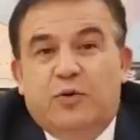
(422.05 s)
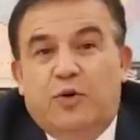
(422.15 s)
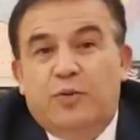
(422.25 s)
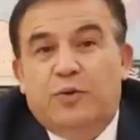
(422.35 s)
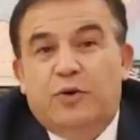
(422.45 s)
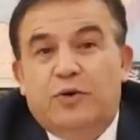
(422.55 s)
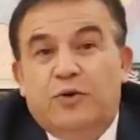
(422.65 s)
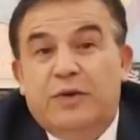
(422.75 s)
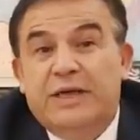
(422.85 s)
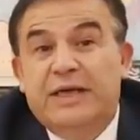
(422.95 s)
doğum
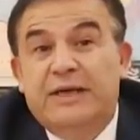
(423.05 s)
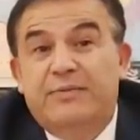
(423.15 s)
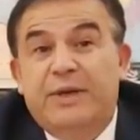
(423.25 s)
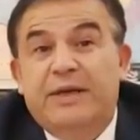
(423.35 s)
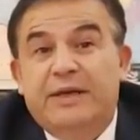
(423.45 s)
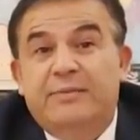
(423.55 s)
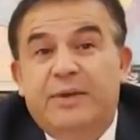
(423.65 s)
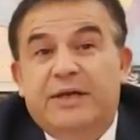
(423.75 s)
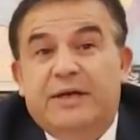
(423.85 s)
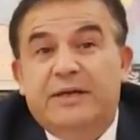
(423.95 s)
kontrol 20 yıl
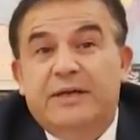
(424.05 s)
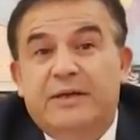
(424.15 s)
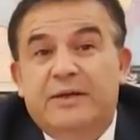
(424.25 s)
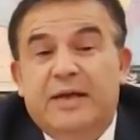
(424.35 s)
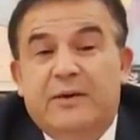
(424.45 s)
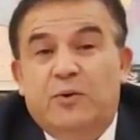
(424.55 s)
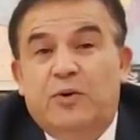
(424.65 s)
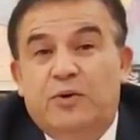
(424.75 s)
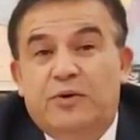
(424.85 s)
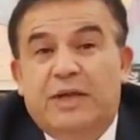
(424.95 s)
bir kadın
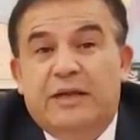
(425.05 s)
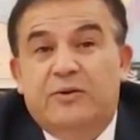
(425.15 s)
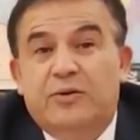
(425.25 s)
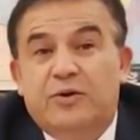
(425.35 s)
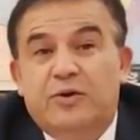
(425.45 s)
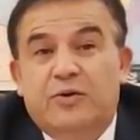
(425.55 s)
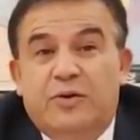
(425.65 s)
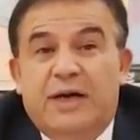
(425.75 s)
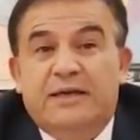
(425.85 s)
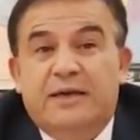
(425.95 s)
o teknoloji
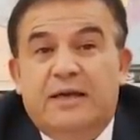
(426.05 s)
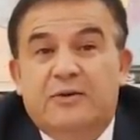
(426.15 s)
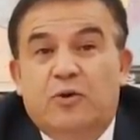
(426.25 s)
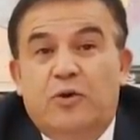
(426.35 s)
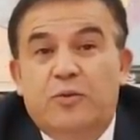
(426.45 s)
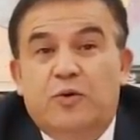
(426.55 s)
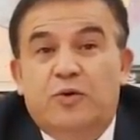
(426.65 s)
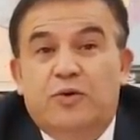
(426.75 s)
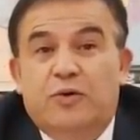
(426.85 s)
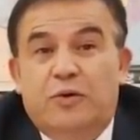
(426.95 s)
uygularsa doğum
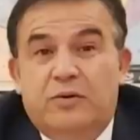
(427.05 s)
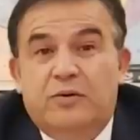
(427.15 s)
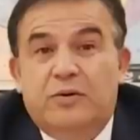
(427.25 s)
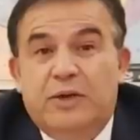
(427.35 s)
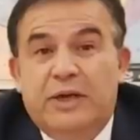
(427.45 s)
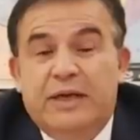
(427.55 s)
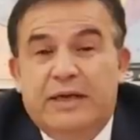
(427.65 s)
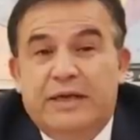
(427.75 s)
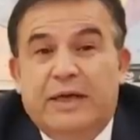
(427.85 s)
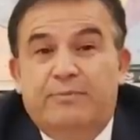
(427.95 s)
kontrol
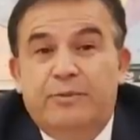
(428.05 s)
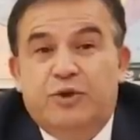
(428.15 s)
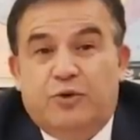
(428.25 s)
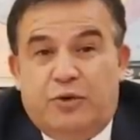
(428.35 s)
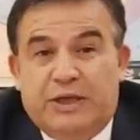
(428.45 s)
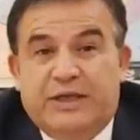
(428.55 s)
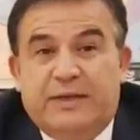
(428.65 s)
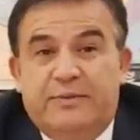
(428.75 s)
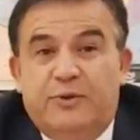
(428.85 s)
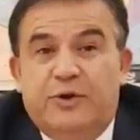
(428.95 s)
yapmış
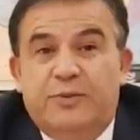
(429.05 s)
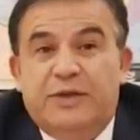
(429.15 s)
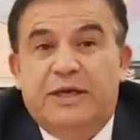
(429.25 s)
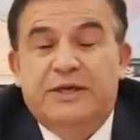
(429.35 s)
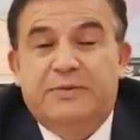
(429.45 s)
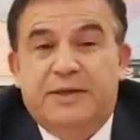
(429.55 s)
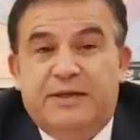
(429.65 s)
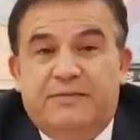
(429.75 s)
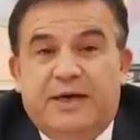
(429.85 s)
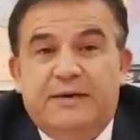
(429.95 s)
olacak. Bu tip
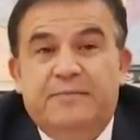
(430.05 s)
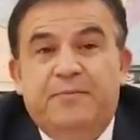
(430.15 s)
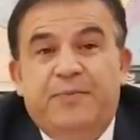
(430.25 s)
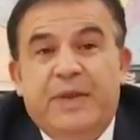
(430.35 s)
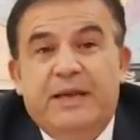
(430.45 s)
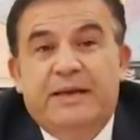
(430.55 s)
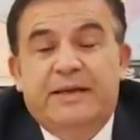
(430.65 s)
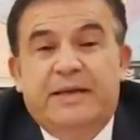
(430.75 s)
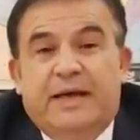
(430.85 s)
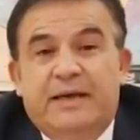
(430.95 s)
çalışmaları var.
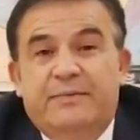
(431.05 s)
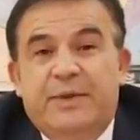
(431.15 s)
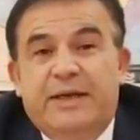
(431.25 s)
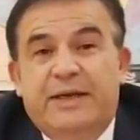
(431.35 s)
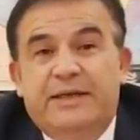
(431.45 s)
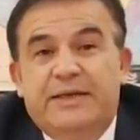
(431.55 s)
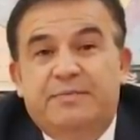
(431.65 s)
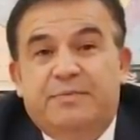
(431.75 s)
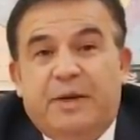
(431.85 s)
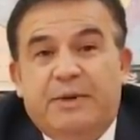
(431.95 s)
Yani Bill
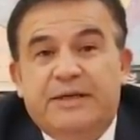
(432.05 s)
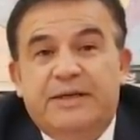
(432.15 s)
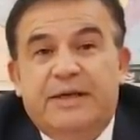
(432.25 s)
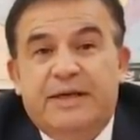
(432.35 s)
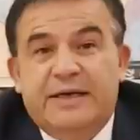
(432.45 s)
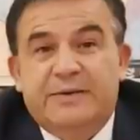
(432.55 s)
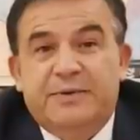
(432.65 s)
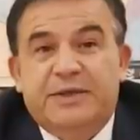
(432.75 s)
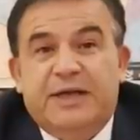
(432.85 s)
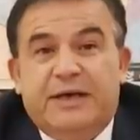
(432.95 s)
babası da
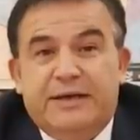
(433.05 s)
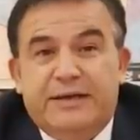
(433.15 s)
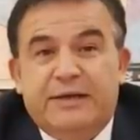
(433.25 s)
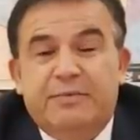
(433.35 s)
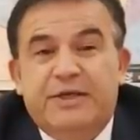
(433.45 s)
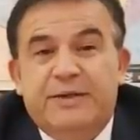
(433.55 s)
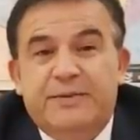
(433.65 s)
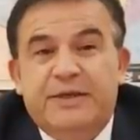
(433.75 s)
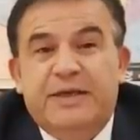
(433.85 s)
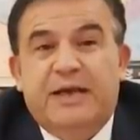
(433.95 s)
geçmişte anlatmıştım
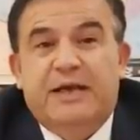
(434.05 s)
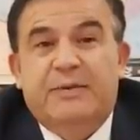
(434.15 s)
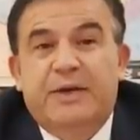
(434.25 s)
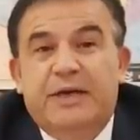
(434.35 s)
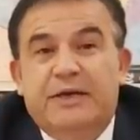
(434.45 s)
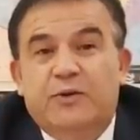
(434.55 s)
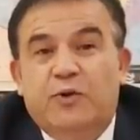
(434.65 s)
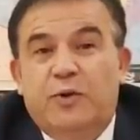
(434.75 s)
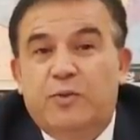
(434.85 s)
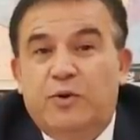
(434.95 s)
size. Amerikan
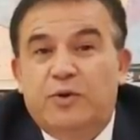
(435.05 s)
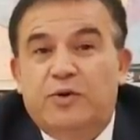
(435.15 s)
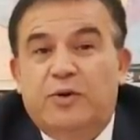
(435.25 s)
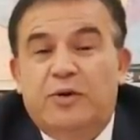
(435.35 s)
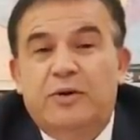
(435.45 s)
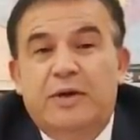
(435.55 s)
Doğum Kontrol